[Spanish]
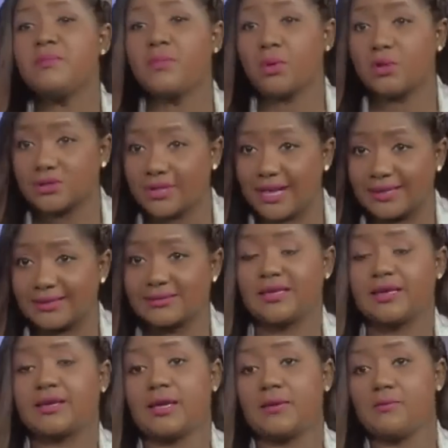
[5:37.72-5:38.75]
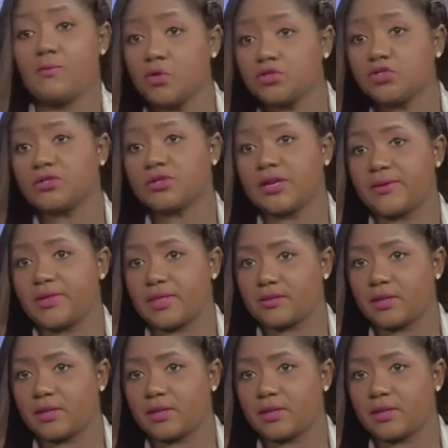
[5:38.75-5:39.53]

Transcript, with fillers: un tema importante que muchos